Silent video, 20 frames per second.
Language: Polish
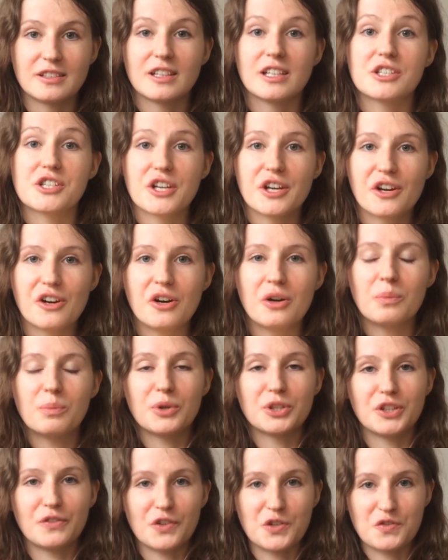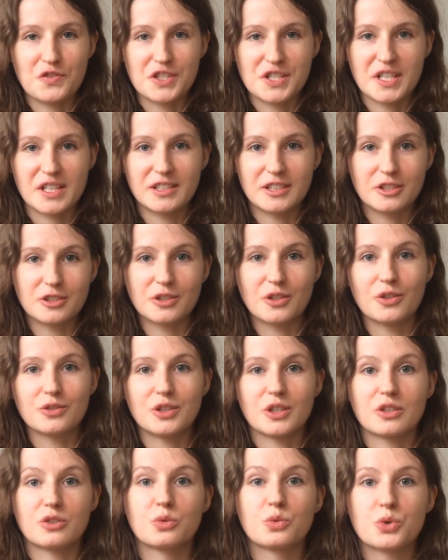Dlaczego? Ponieważ w ostatnich
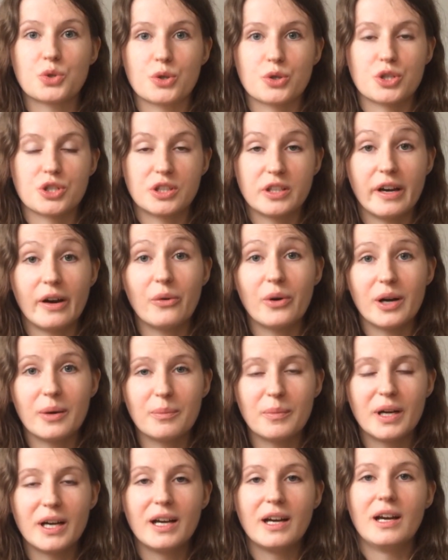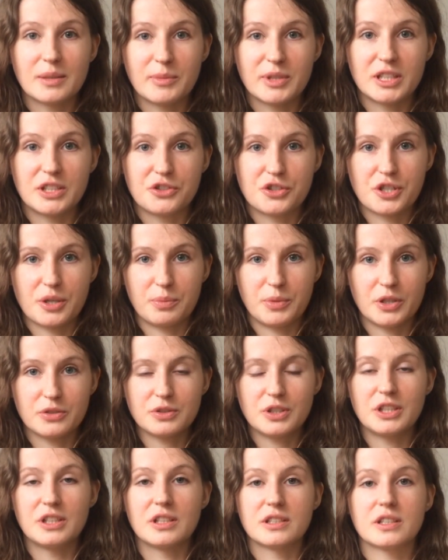tygodniach dużo czytałam na temat tej
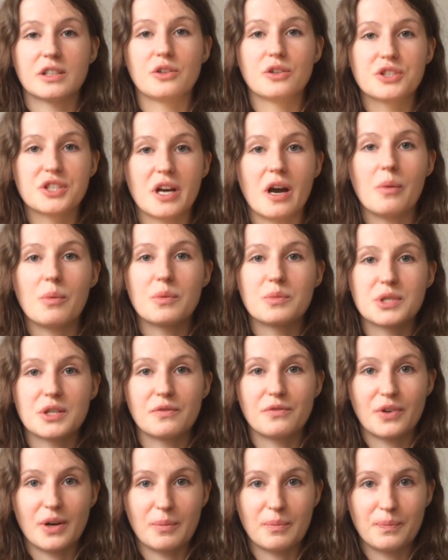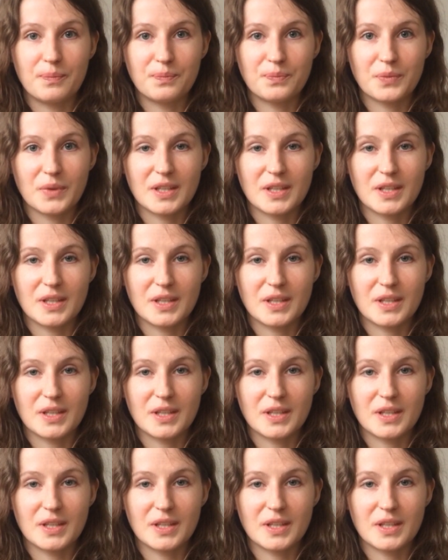szczepionki, dlatego chciałabym się Wam